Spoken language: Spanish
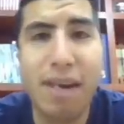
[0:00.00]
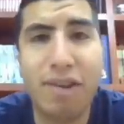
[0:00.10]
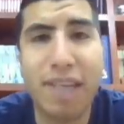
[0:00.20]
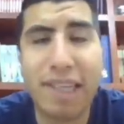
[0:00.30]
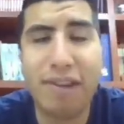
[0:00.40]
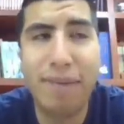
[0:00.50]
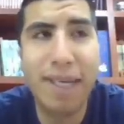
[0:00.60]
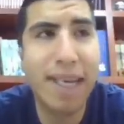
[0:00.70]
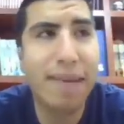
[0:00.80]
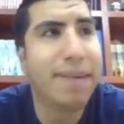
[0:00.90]
No se les
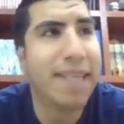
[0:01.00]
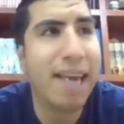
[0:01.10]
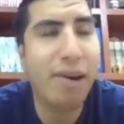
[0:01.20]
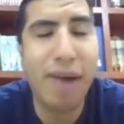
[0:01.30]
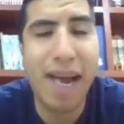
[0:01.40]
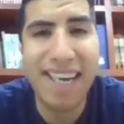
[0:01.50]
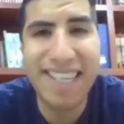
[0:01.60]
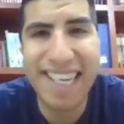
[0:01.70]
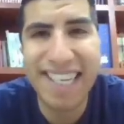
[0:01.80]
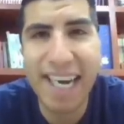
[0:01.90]
olvide, video a
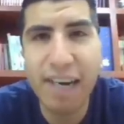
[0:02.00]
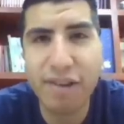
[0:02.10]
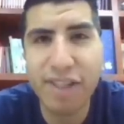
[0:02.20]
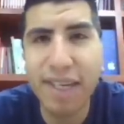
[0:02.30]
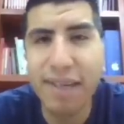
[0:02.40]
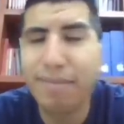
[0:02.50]
las 10 de la noche.